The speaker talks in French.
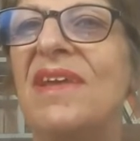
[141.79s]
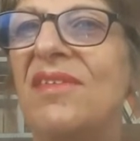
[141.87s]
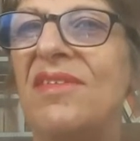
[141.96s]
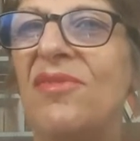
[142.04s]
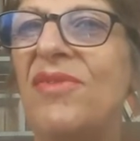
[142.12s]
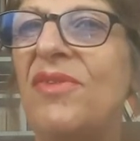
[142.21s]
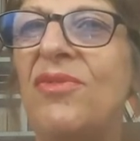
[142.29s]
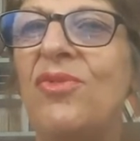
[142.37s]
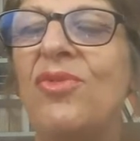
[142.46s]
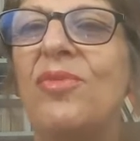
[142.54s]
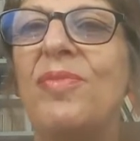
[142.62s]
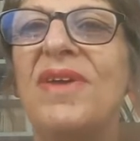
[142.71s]
sa
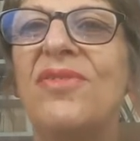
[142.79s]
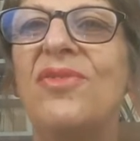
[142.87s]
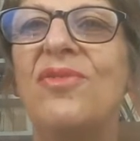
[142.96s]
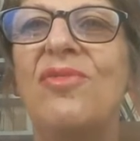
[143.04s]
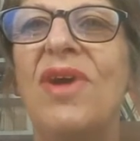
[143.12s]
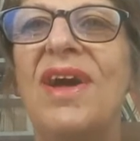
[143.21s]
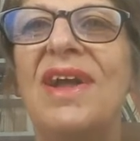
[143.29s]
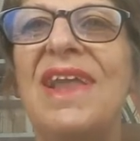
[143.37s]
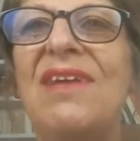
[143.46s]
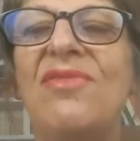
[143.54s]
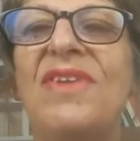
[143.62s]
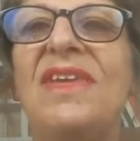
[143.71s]
façon de percevoir
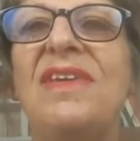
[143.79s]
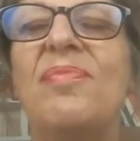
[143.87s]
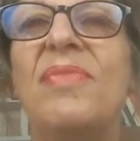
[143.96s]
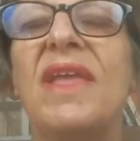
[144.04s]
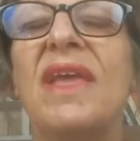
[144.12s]
la vie,